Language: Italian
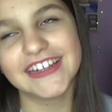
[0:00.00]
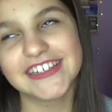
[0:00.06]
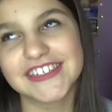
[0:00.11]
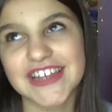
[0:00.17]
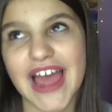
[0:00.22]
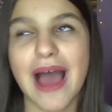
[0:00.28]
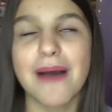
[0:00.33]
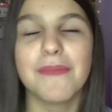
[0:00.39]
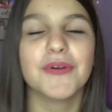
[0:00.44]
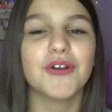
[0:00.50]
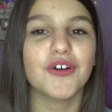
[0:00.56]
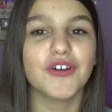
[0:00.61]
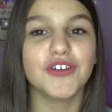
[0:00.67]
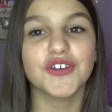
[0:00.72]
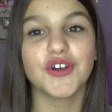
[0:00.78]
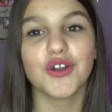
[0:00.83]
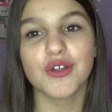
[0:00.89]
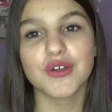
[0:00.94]
Diciamolo,
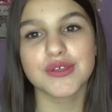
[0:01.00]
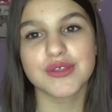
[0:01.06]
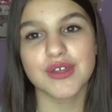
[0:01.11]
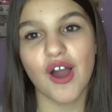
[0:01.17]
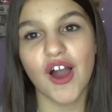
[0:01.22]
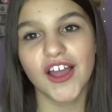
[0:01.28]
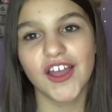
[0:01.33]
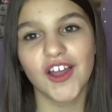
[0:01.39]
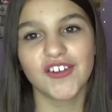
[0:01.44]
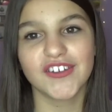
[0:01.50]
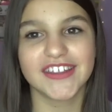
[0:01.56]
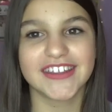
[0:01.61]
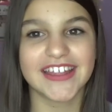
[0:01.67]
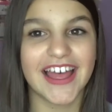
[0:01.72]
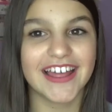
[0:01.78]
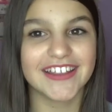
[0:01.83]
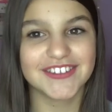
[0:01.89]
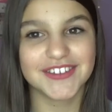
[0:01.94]
io lo so che ogni
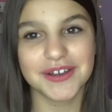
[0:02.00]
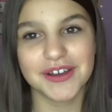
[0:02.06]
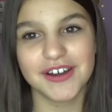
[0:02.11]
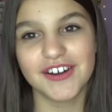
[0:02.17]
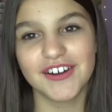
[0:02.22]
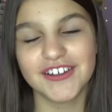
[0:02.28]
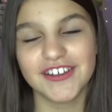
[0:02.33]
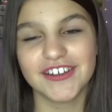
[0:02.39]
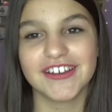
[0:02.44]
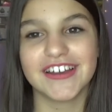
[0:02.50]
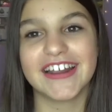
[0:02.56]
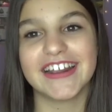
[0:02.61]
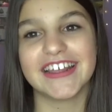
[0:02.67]
tanto eh,